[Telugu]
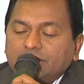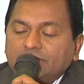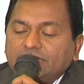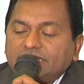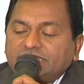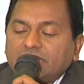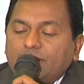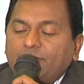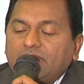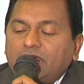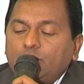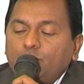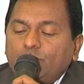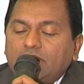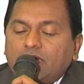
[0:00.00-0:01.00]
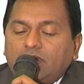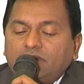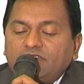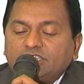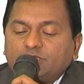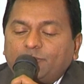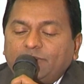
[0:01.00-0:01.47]
The Sambaralu will
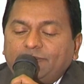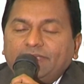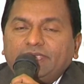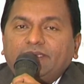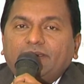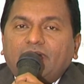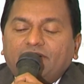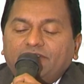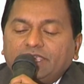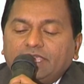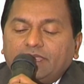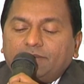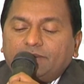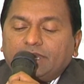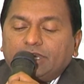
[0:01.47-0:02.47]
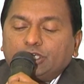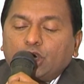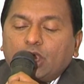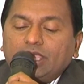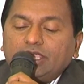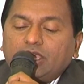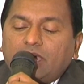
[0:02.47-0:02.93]
always will be having a
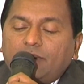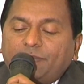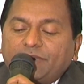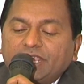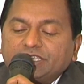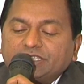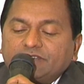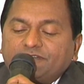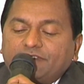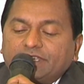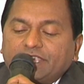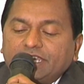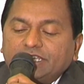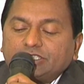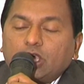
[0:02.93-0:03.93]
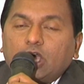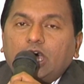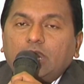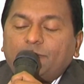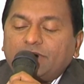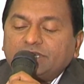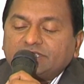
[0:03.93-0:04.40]
drawing competition for kids
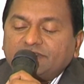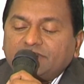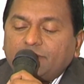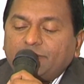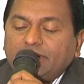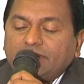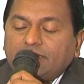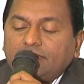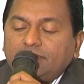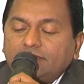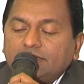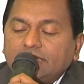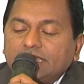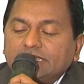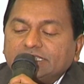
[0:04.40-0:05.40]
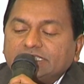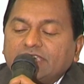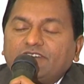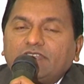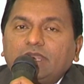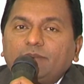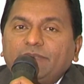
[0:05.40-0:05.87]
all parts of the America,
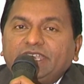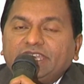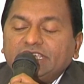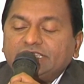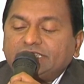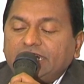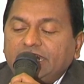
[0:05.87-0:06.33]
several meetings